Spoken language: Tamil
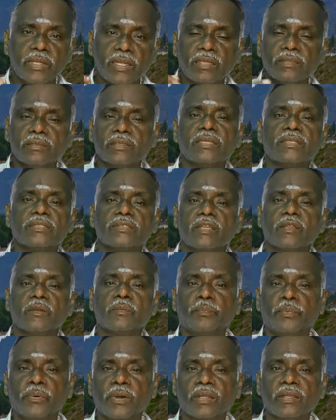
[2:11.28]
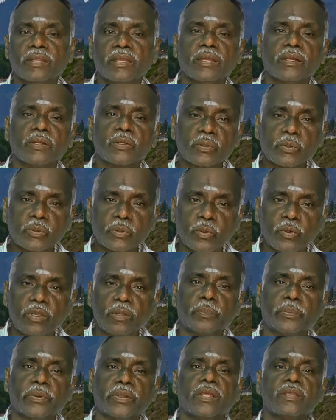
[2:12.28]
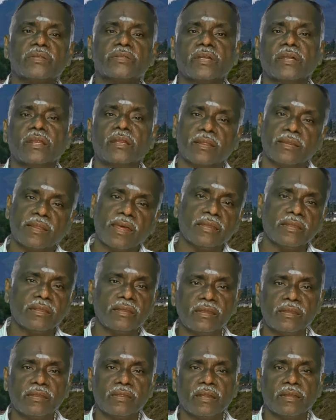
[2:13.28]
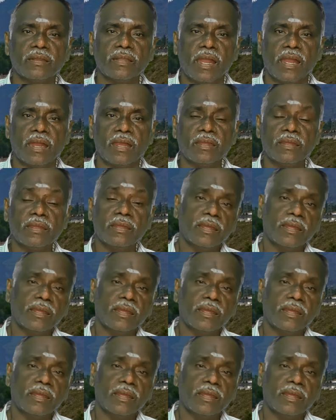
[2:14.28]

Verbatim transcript: மிகுந்த சிறப்பான குழு பிரதேசங்கள் இதாக இருக்குதான்னா